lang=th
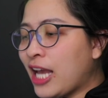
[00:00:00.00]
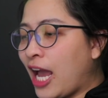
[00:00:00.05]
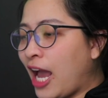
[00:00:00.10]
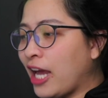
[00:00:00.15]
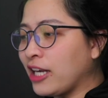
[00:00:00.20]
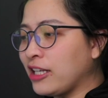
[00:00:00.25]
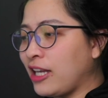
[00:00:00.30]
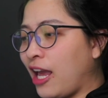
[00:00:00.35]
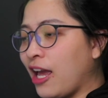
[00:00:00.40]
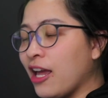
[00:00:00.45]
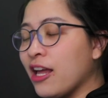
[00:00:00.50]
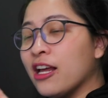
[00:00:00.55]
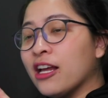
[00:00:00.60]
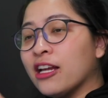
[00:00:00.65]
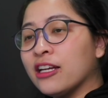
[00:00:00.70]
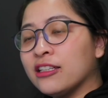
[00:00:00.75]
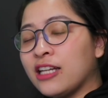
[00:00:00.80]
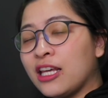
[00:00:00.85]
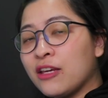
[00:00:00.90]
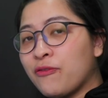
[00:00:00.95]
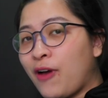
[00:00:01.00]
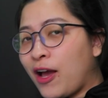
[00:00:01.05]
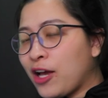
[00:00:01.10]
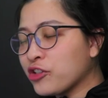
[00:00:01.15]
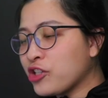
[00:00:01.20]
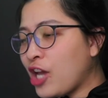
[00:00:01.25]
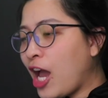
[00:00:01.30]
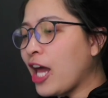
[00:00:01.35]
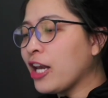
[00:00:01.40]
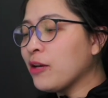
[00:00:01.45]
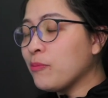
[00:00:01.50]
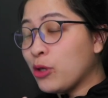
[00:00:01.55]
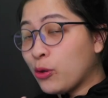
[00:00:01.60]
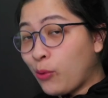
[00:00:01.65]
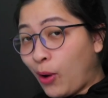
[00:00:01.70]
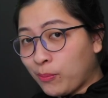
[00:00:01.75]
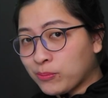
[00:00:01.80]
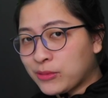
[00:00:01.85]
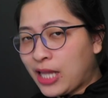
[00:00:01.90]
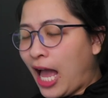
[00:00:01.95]
งานเนี่ย ในฟังก์ชันมีค
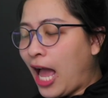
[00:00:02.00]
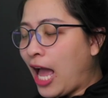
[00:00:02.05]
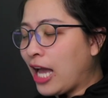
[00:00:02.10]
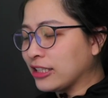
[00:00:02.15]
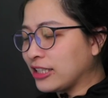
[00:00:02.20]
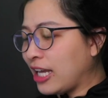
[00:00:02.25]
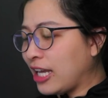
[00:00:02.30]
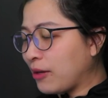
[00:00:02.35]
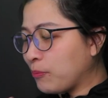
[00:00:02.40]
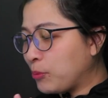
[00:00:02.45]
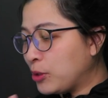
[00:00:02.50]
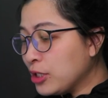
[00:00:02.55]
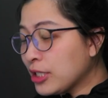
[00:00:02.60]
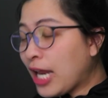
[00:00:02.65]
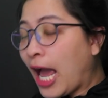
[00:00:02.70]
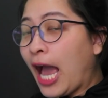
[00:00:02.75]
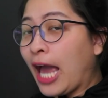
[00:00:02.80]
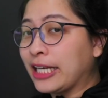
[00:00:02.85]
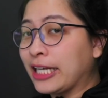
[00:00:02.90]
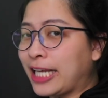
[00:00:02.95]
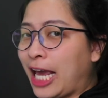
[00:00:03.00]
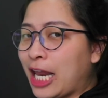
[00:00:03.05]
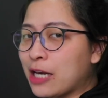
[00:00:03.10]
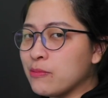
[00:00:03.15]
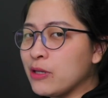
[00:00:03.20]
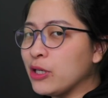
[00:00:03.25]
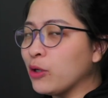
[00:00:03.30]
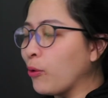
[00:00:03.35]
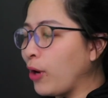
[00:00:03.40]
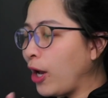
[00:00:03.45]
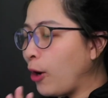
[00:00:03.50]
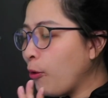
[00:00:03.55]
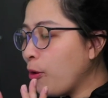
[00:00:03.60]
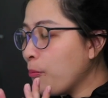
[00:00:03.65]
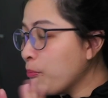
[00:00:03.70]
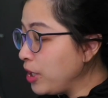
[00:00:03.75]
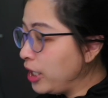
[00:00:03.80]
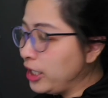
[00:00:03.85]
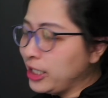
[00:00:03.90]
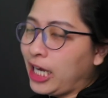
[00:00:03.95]
วามต่าง แต่พื้นฐานการบินของเขา
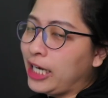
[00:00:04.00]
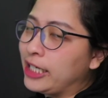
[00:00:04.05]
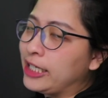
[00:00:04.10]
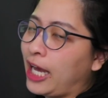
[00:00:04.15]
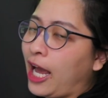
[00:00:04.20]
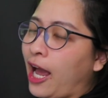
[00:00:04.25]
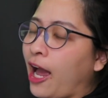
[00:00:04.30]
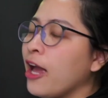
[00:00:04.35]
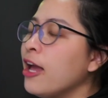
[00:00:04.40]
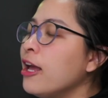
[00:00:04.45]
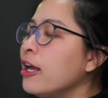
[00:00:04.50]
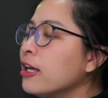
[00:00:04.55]
เหมือนกันค่ะ